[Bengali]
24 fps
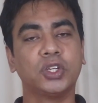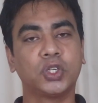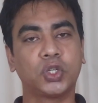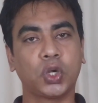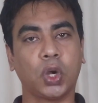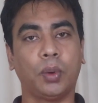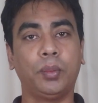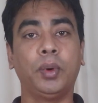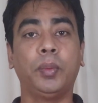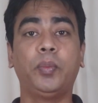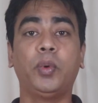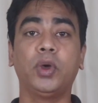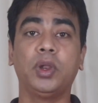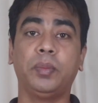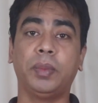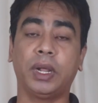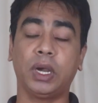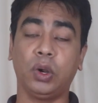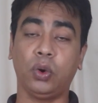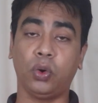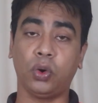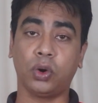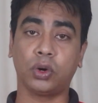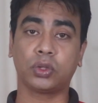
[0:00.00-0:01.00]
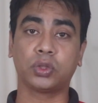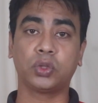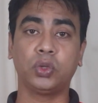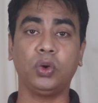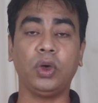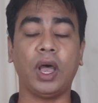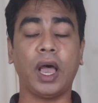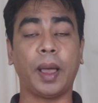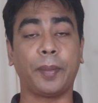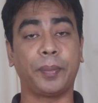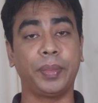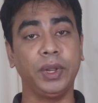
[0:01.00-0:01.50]
সমপরিমাণ অর্থ
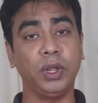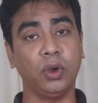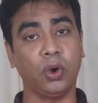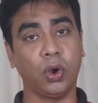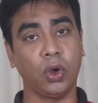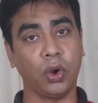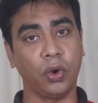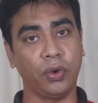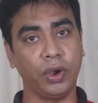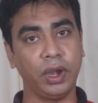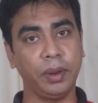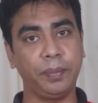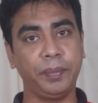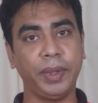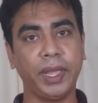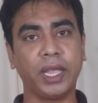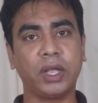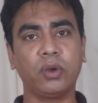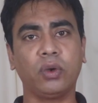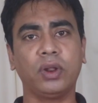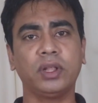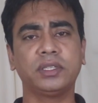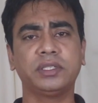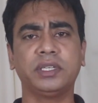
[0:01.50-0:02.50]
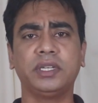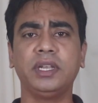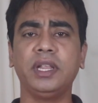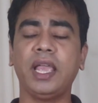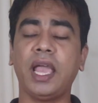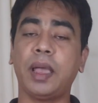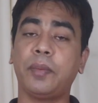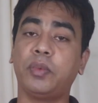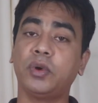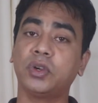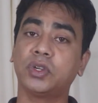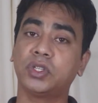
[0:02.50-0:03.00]
আপনি অলরেডি পে করেছেন
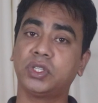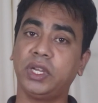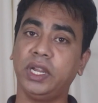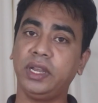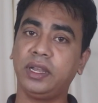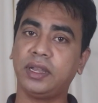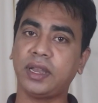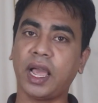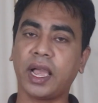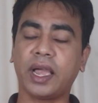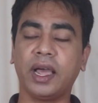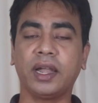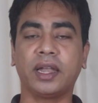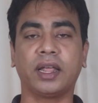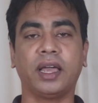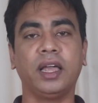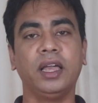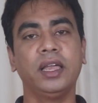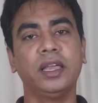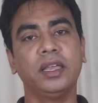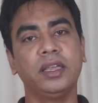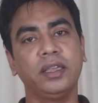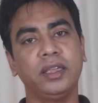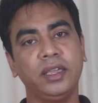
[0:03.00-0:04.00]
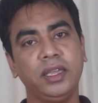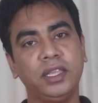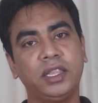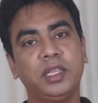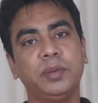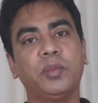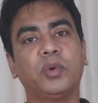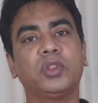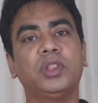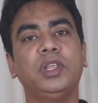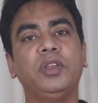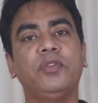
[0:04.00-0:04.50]
এবং সেই টাকাটা
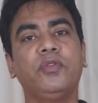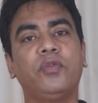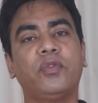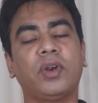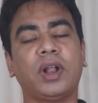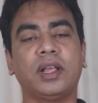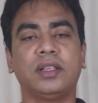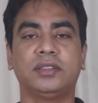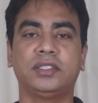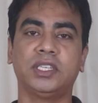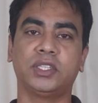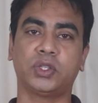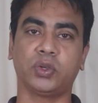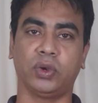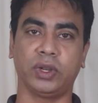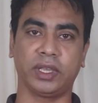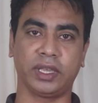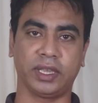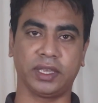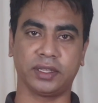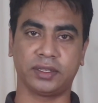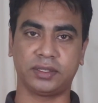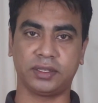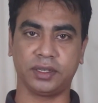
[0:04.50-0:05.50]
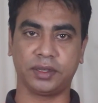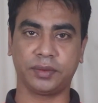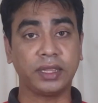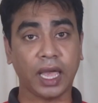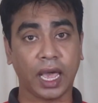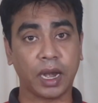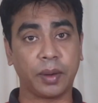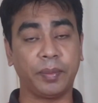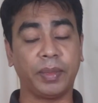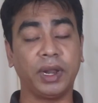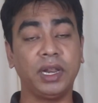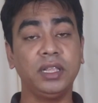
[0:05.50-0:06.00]
ইতিমধ্যে ফ্রান্সে চলে গিয়েছে
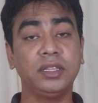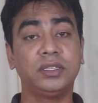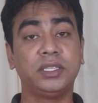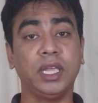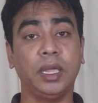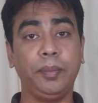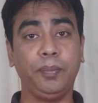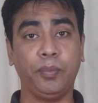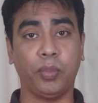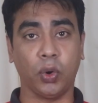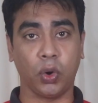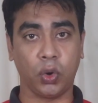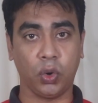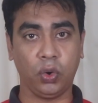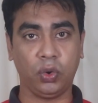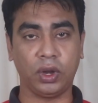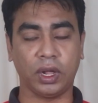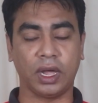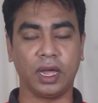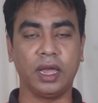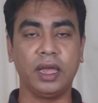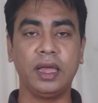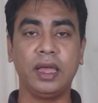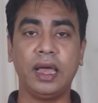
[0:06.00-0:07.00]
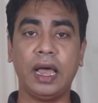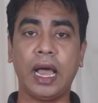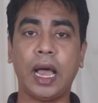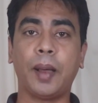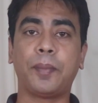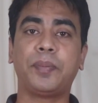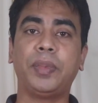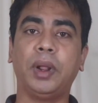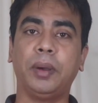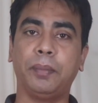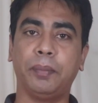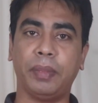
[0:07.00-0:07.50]
তার মানে যেই পণ্যটা
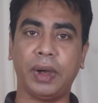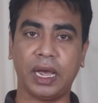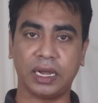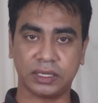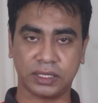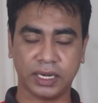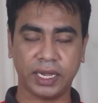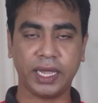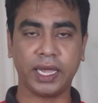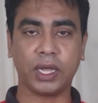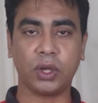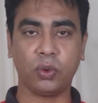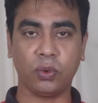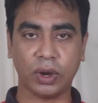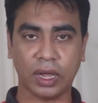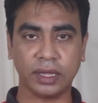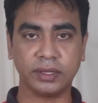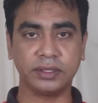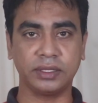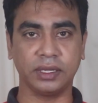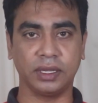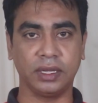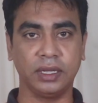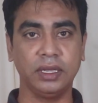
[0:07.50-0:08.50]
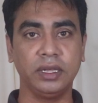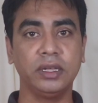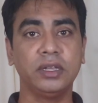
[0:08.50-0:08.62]
আপনার বাসায় এখন আছে